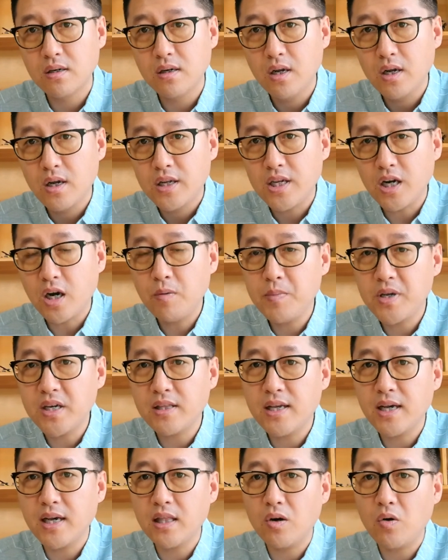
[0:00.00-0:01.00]
然后明
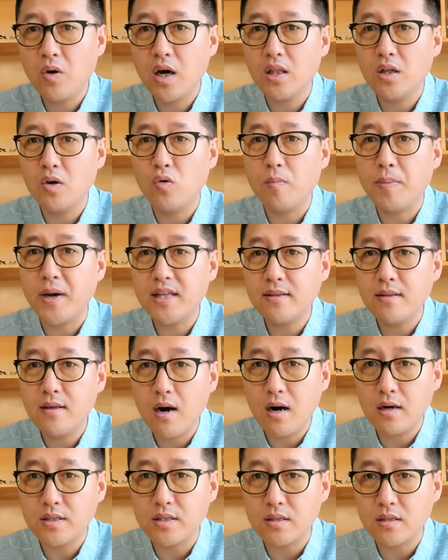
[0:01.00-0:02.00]
天的话呢，我拍第
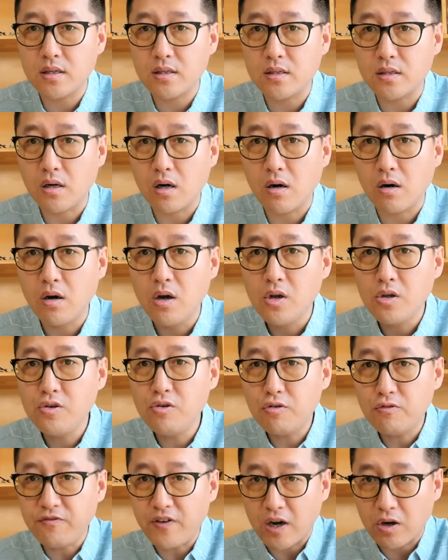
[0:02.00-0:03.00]
二集的时候，
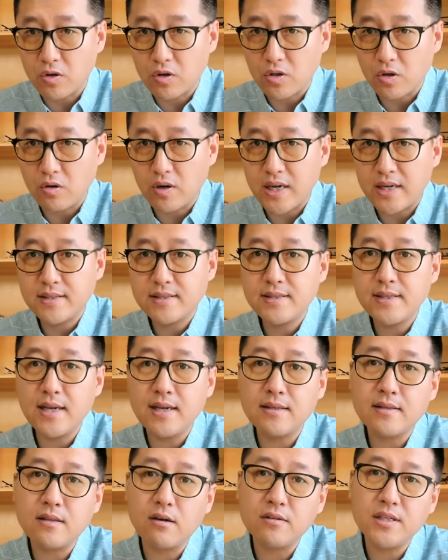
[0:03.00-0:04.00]
又反过头来
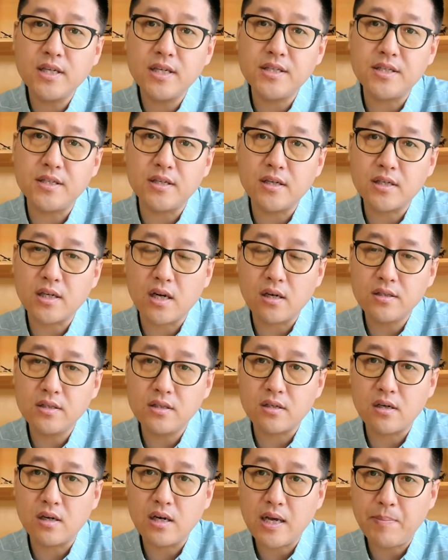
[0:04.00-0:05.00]
再到这几个场
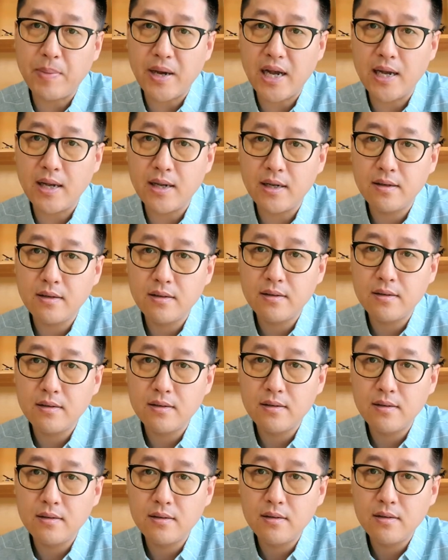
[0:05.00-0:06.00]
景上来拍，
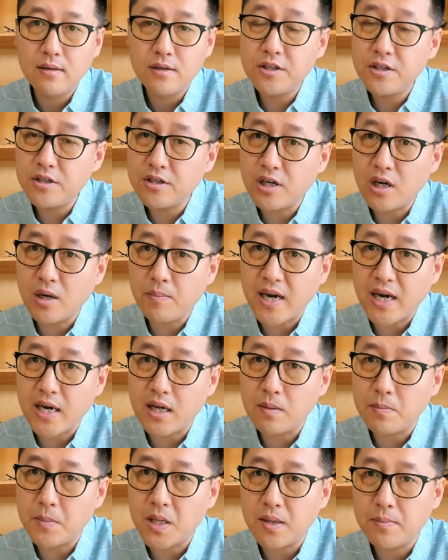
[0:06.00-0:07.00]
是这样拍
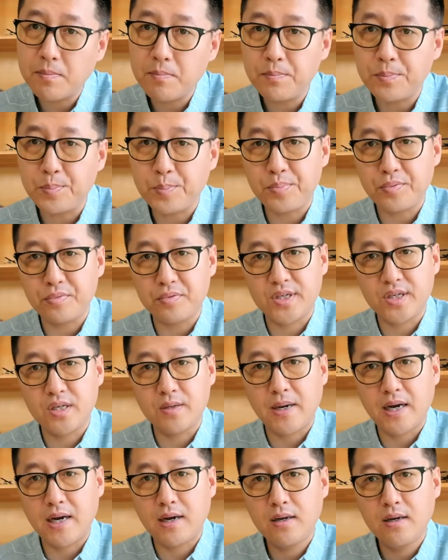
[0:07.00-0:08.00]
的吗？不是
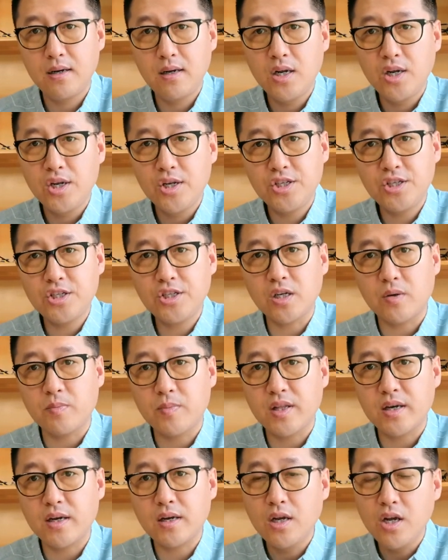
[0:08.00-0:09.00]
吧？是什么
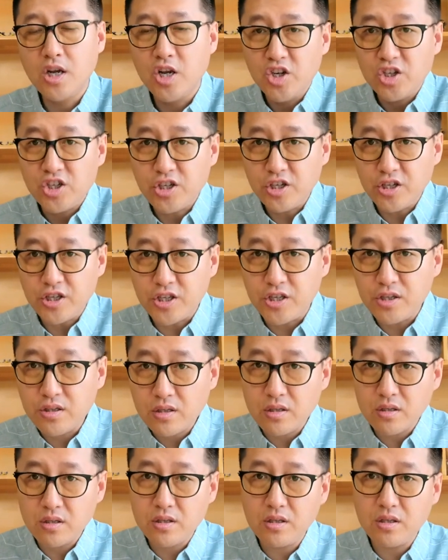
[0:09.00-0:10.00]
呢？是一
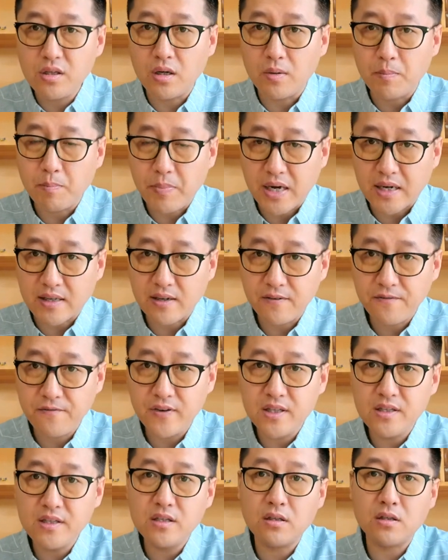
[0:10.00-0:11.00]
次性把它
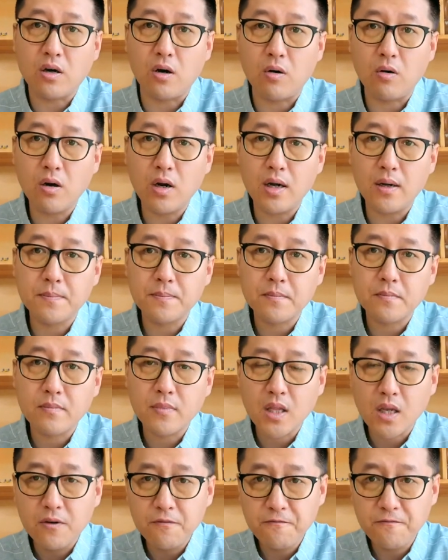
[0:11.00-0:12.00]
分镜头了，
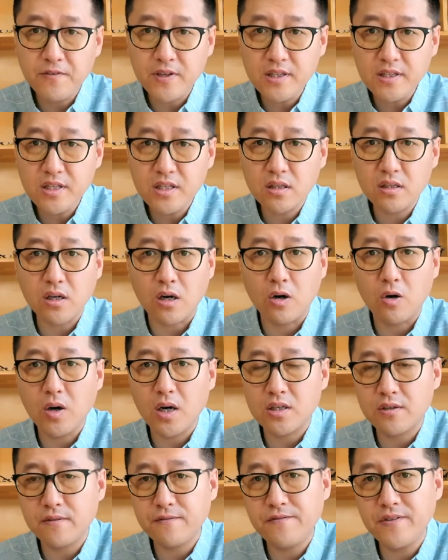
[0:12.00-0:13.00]
分镜头啊
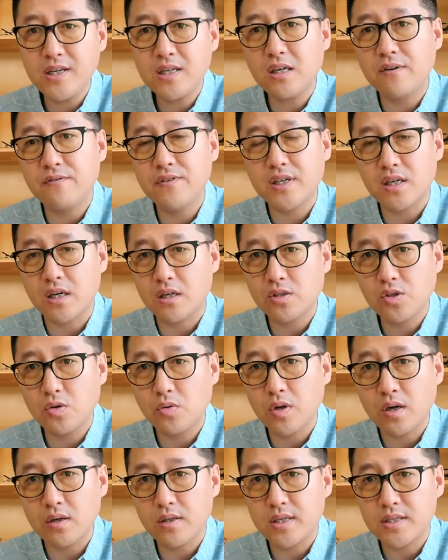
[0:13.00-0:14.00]
是非常非常
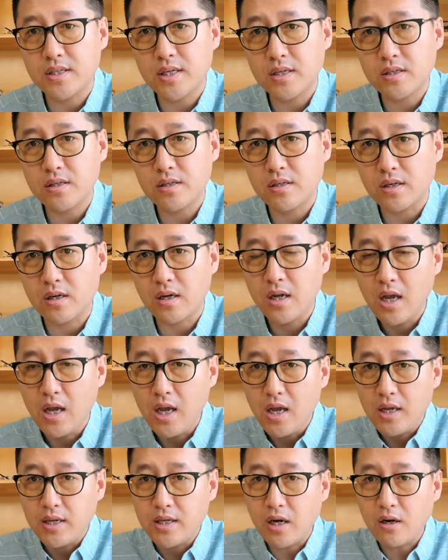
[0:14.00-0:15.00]
重要的一件事情。
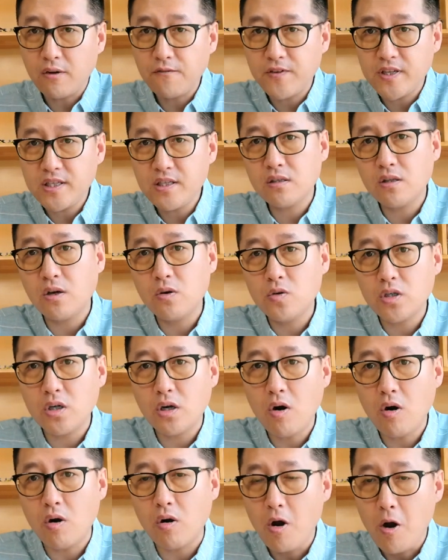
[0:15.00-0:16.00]
然后分镜头之
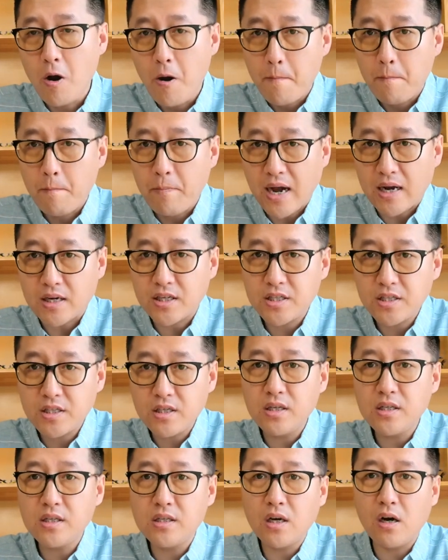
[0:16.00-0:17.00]
后，把
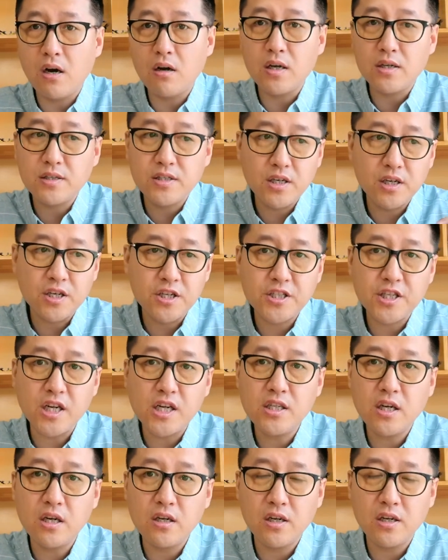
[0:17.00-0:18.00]
涉及到了这个
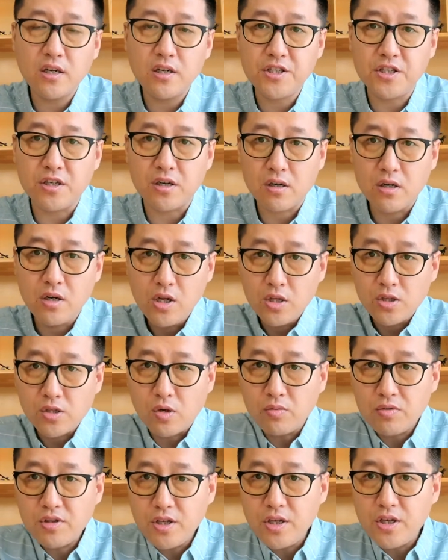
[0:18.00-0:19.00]
山上这个景，
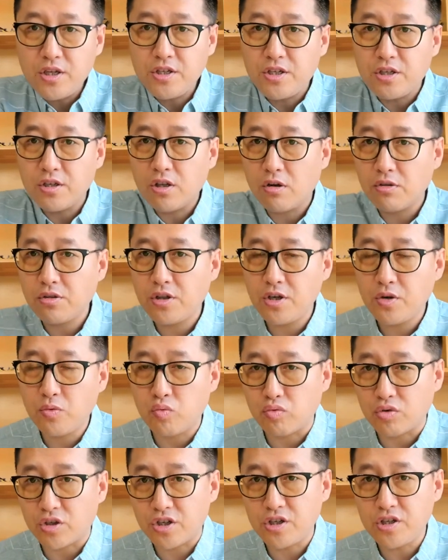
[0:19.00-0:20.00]
从第一集到第
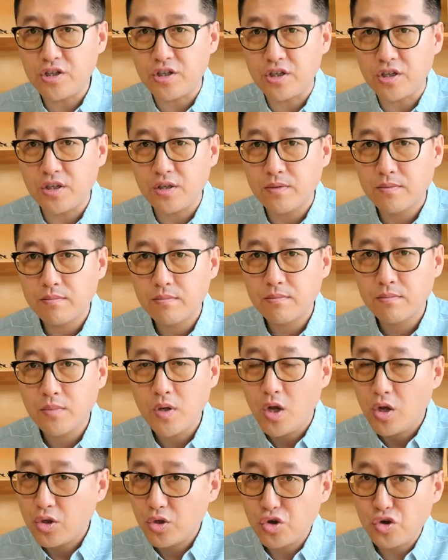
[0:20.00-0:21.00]
五十集，
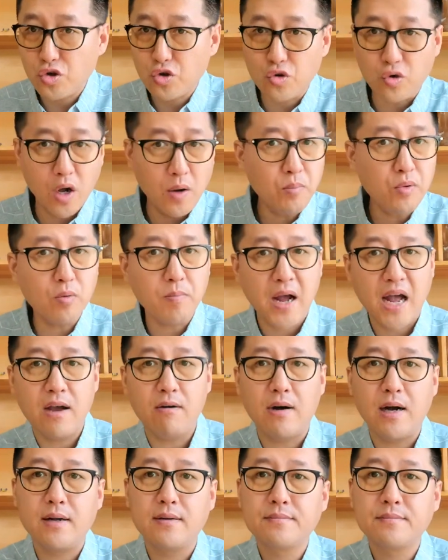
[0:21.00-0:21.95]
全部拍完。